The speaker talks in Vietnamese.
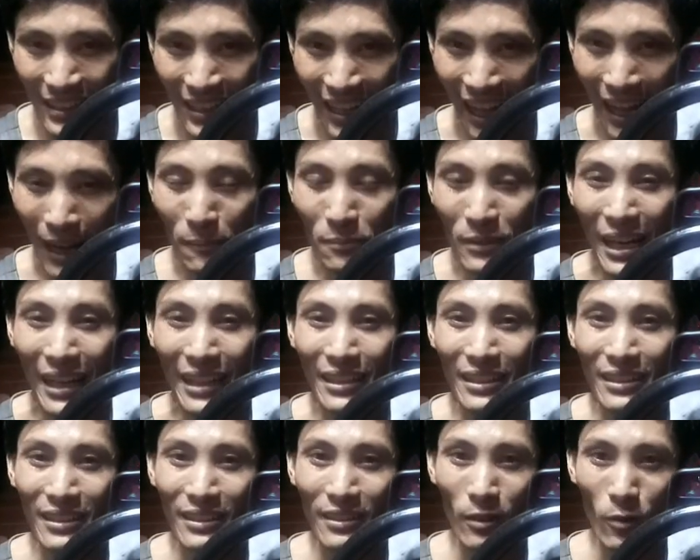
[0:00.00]
là em
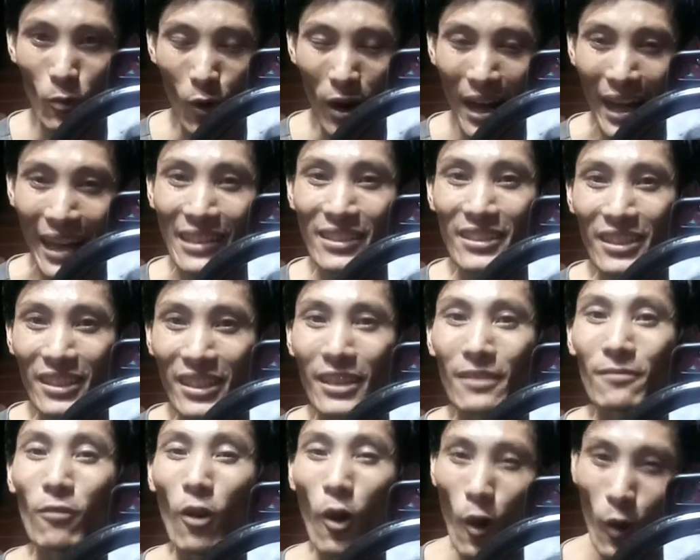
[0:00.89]
thay của
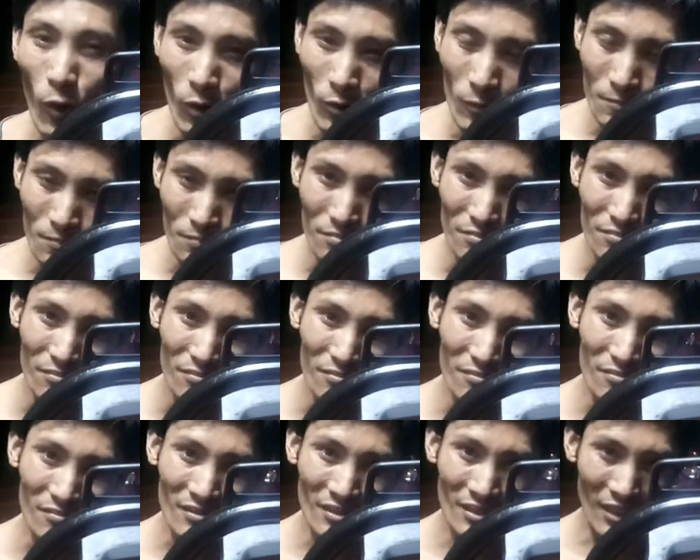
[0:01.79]
Estingo
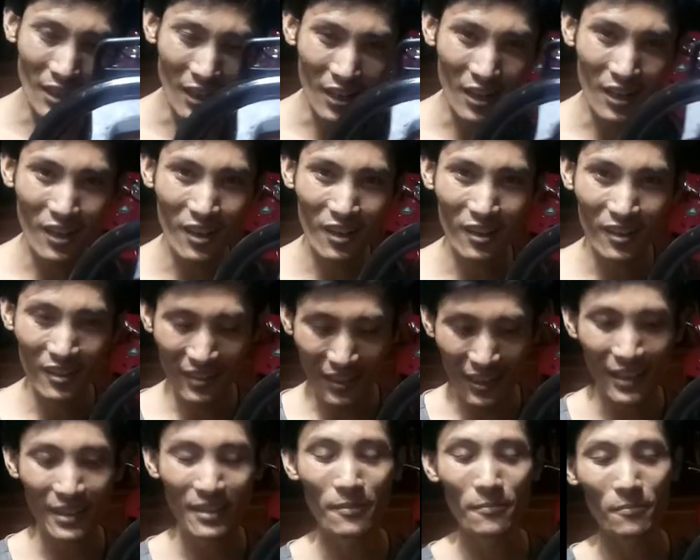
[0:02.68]
đó
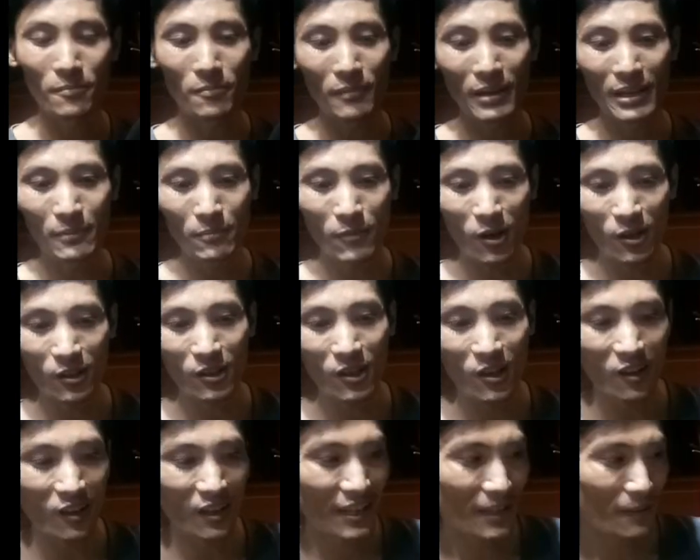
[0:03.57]
đấy mấy món
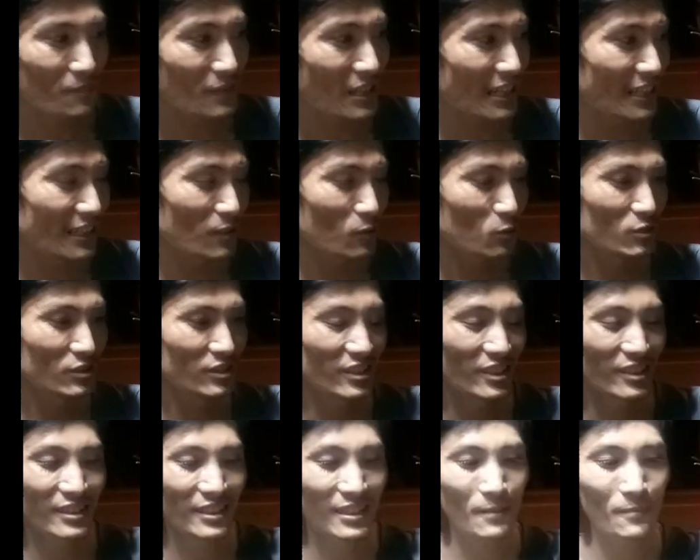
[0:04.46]
đó là em thay đủ
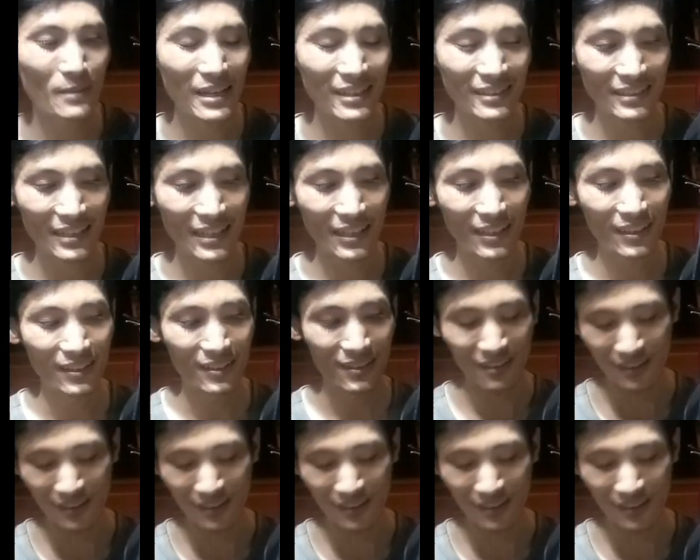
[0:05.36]
zin các bác nhé